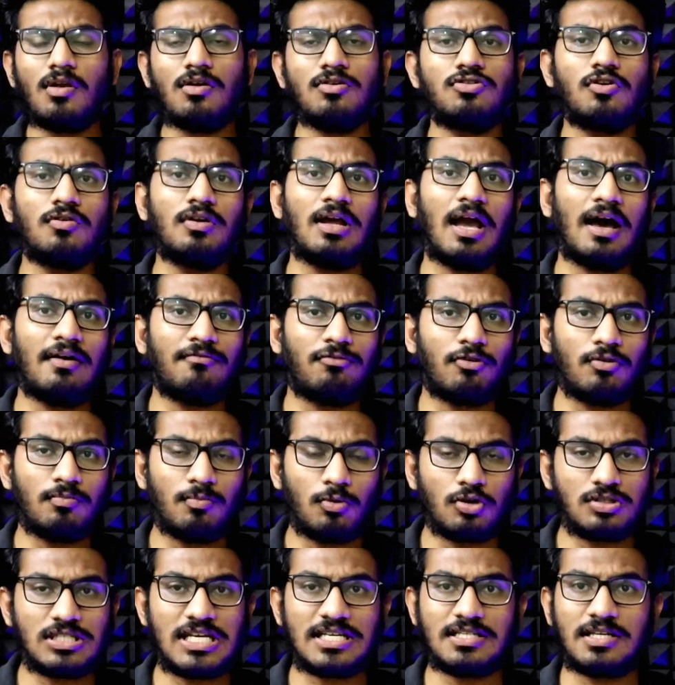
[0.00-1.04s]
సో నేను ఆ ఫోన్
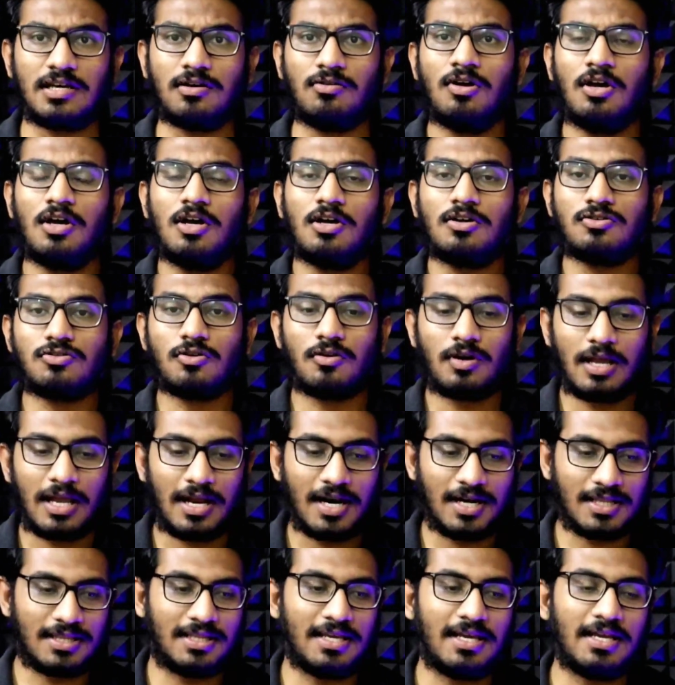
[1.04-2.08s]
బుక్ చేశాను సో
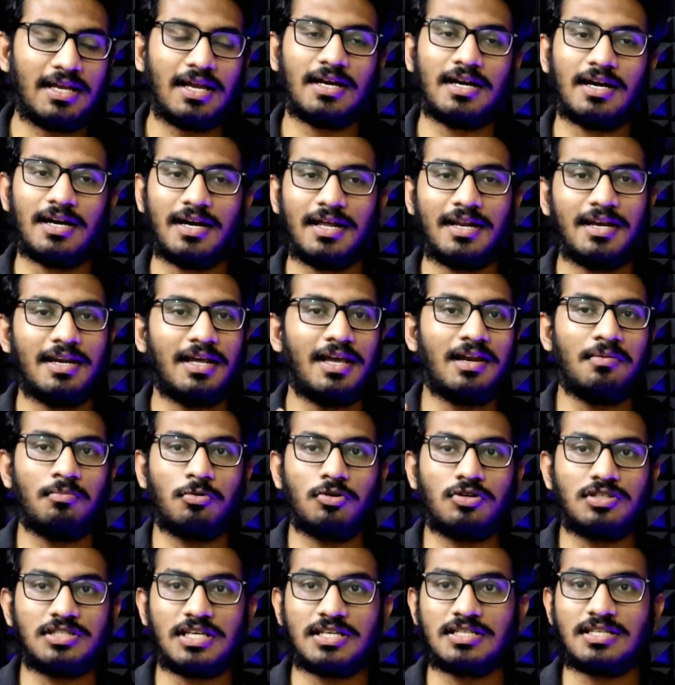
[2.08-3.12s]
ఇక్కడ థింగ్ ఏంటంటే నేను
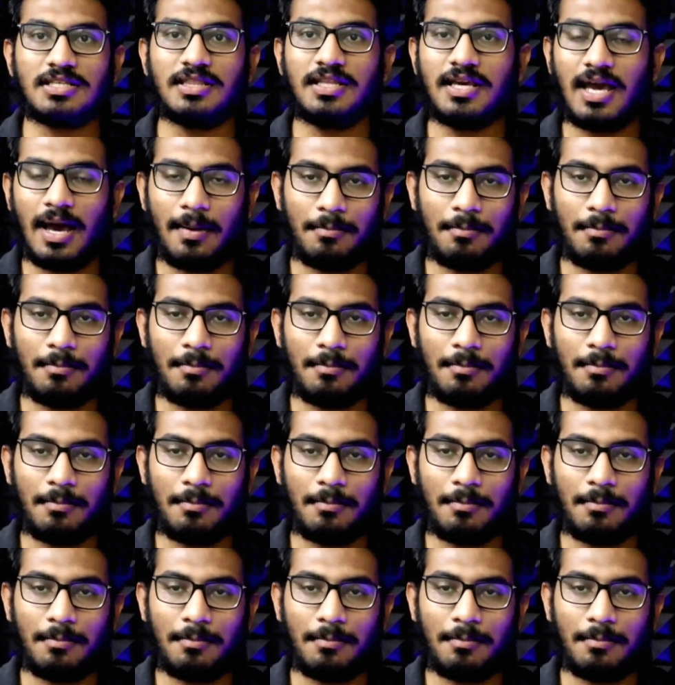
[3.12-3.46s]
బుక్ చేసింది